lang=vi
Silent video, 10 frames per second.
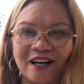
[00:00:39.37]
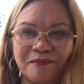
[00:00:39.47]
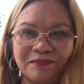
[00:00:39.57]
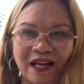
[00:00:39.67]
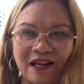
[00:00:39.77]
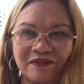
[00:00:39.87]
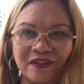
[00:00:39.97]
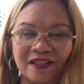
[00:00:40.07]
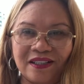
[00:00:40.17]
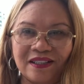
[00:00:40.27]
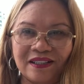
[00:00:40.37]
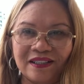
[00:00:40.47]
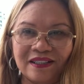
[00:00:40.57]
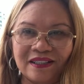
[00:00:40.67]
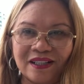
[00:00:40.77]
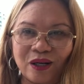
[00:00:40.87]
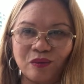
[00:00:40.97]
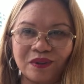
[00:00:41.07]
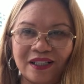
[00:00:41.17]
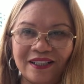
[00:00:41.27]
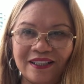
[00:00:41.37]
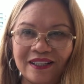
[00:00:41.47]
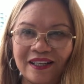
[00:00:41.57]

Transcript: hợp tác với công ty